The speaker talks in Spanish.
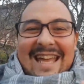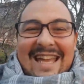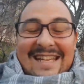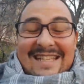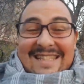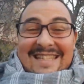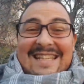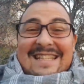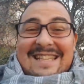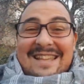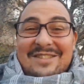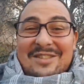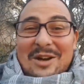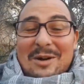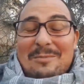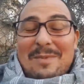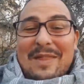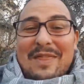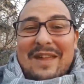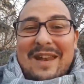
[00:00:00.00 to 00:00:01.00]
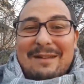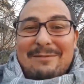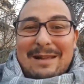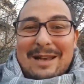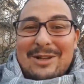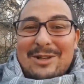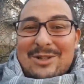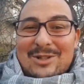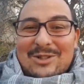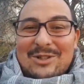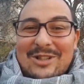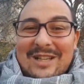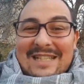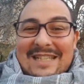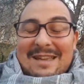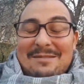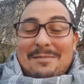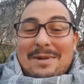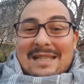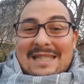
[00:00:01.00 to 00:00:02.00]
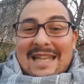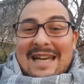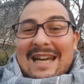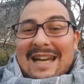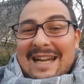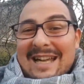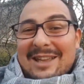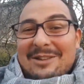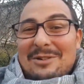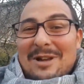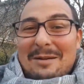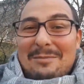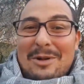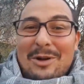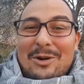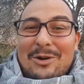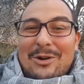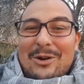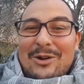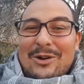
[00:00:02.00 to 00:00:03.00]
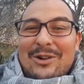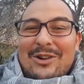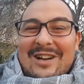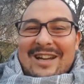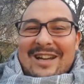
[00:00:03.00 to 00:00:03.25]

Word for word: Este síndrome cerebeloso, es que me está aquí un amigo